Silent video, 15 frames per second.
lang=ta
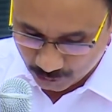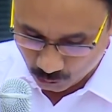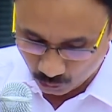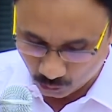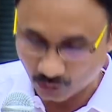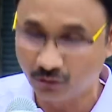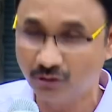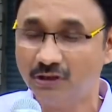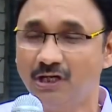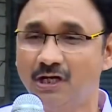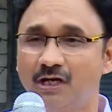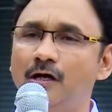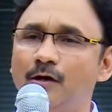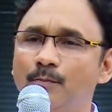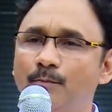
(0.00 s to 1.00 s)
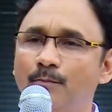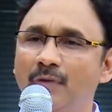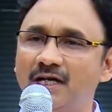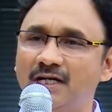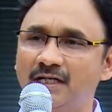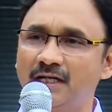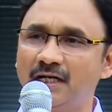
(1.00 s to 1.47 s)
நீங்கள் சொல்லணும்
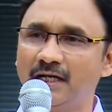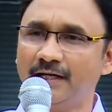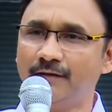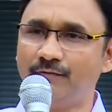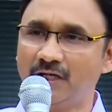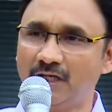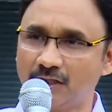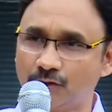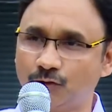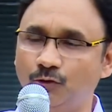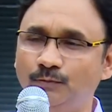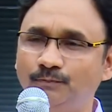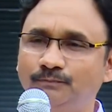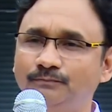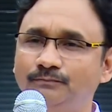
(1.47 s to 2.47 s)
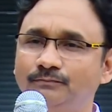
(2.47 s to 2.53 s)
மரங்களை வளர்க்கும்